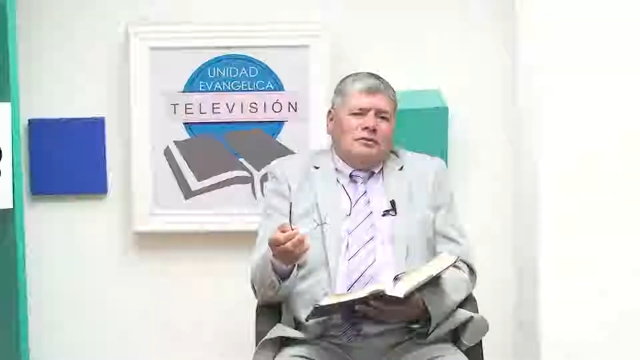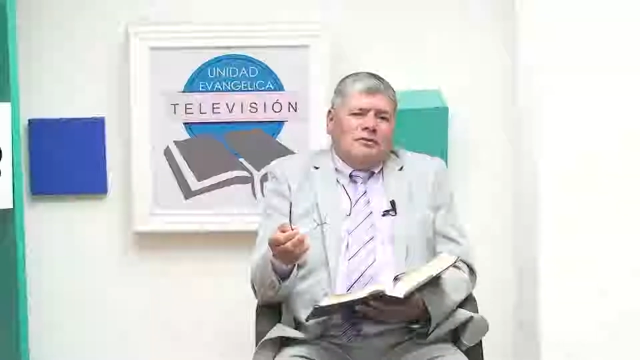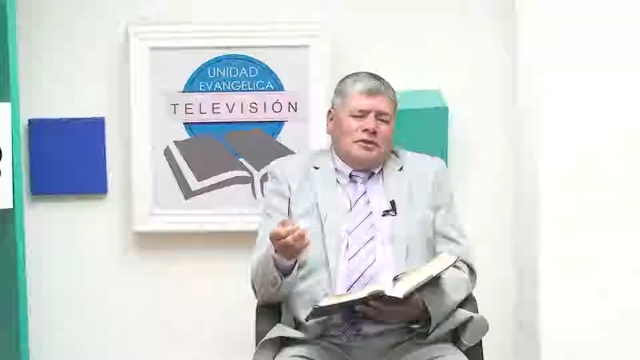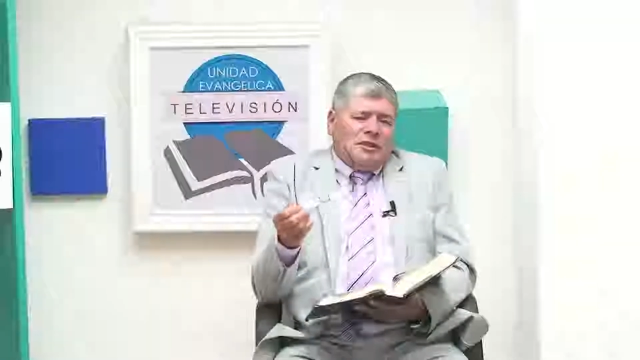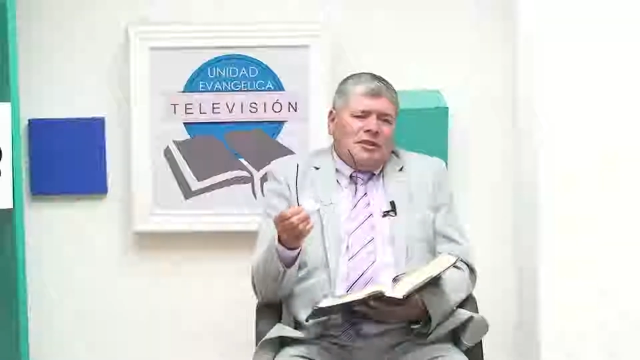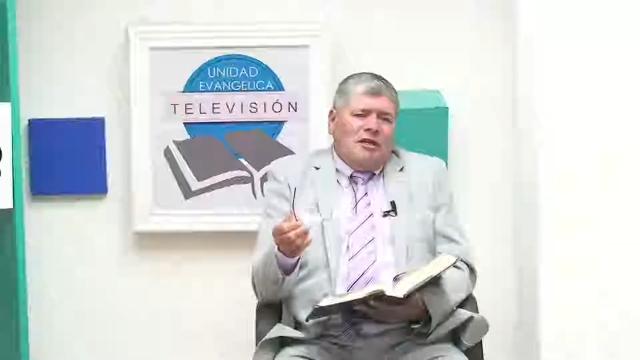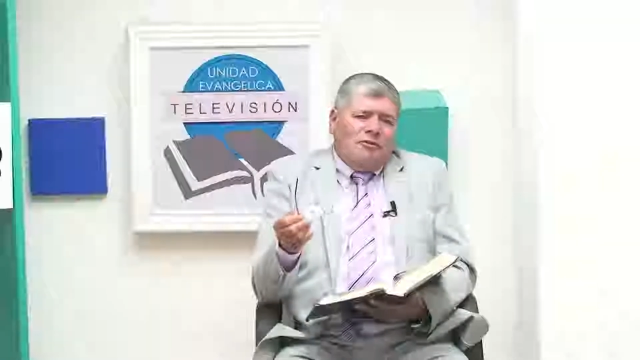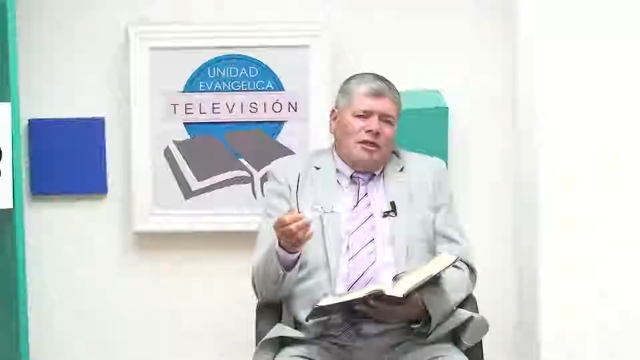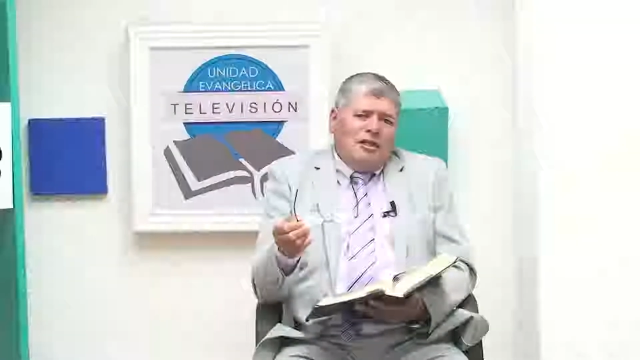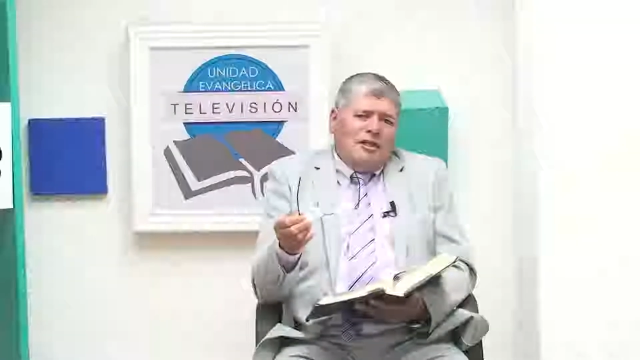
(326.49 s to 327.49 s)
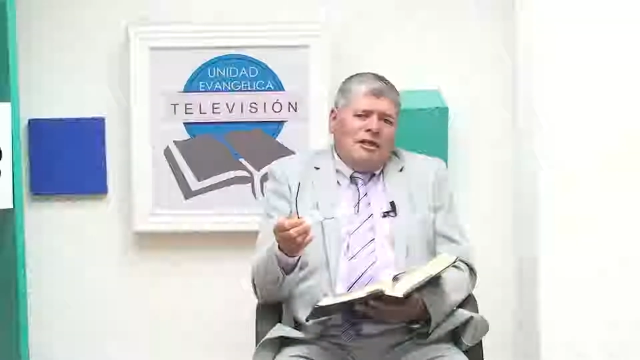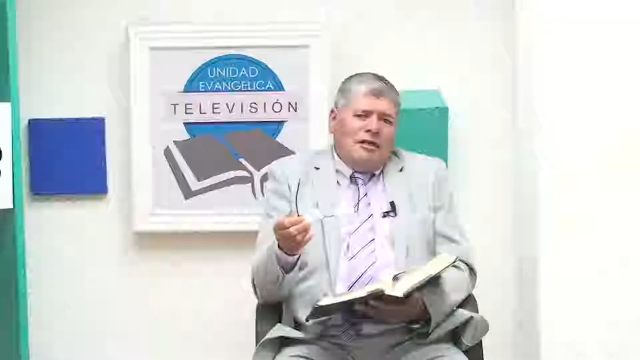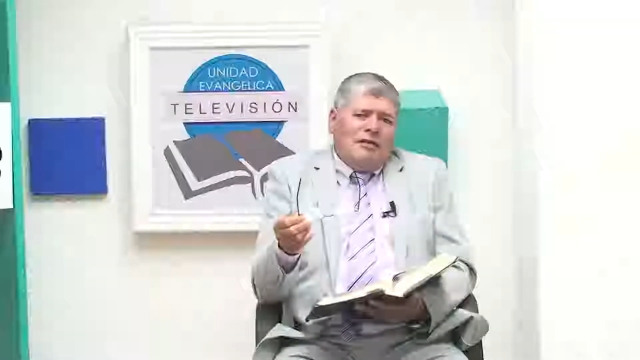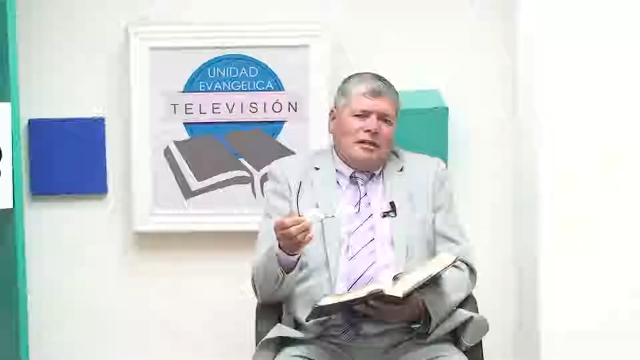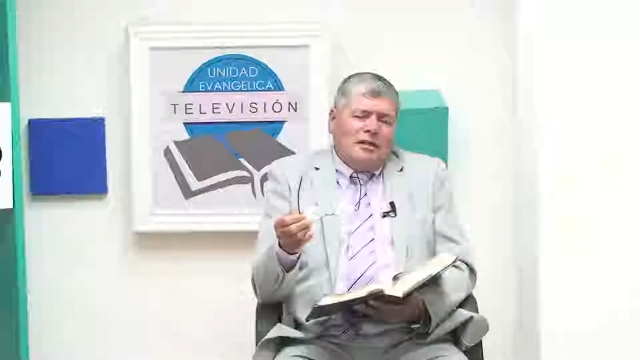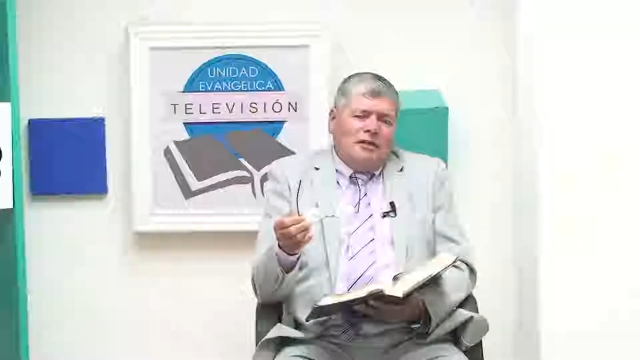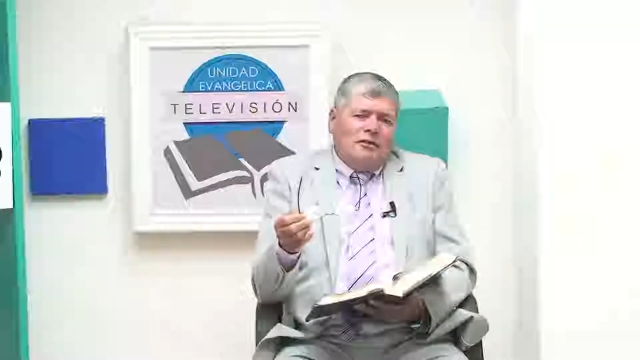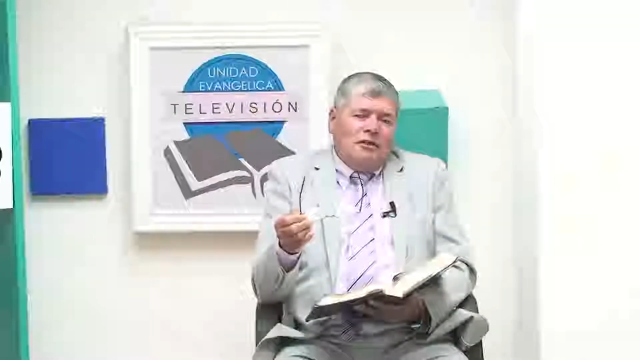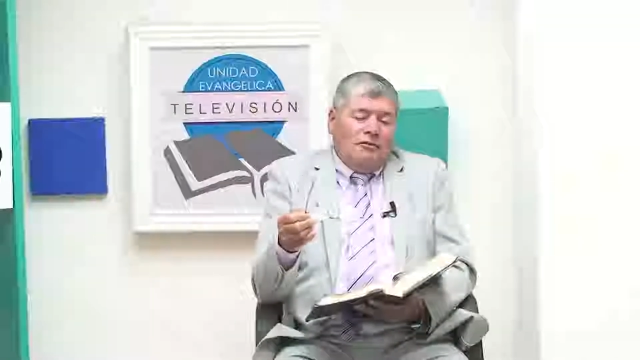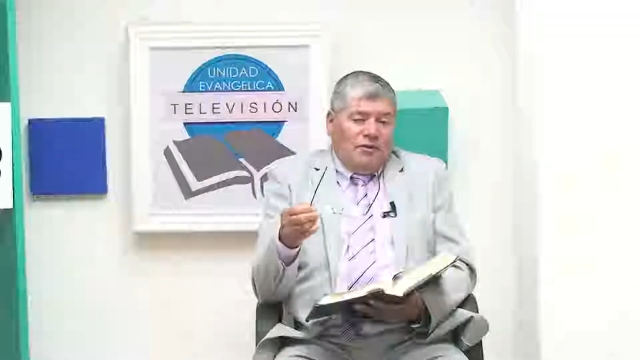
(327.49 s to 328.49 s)
Si esa es la finalidad del Evangelio,
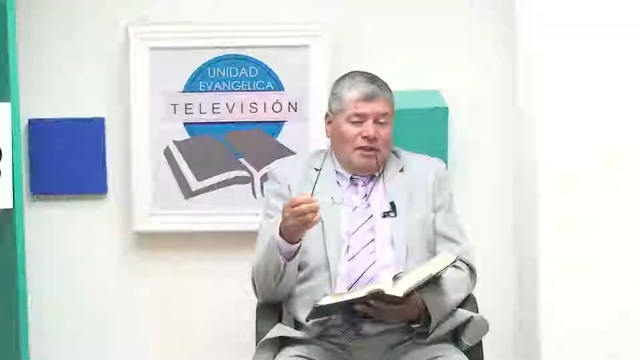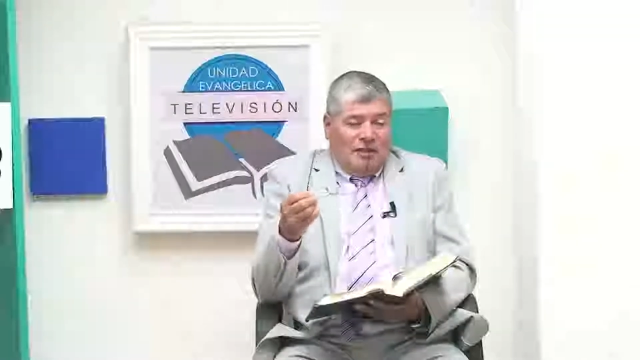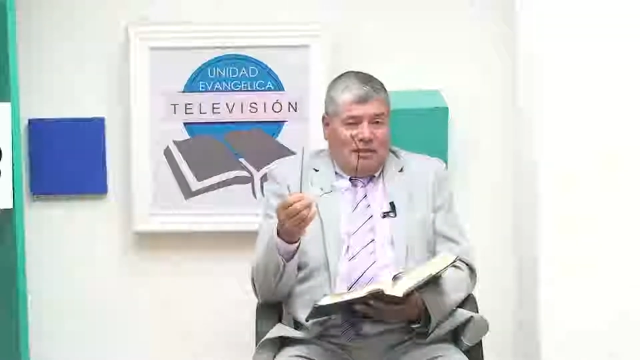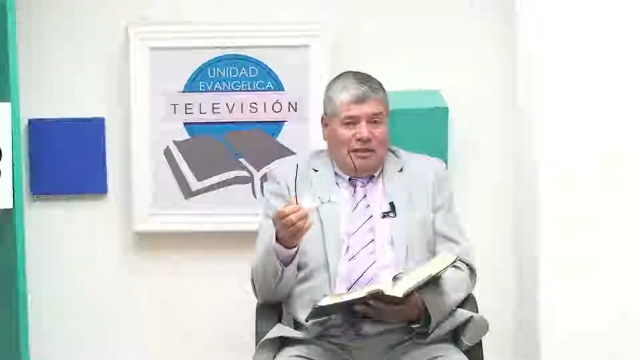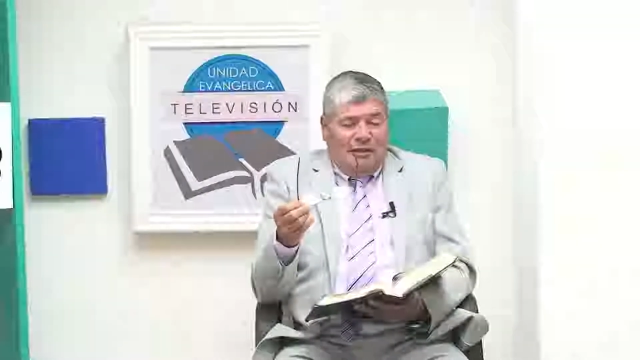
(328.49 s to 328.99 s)
la finalidad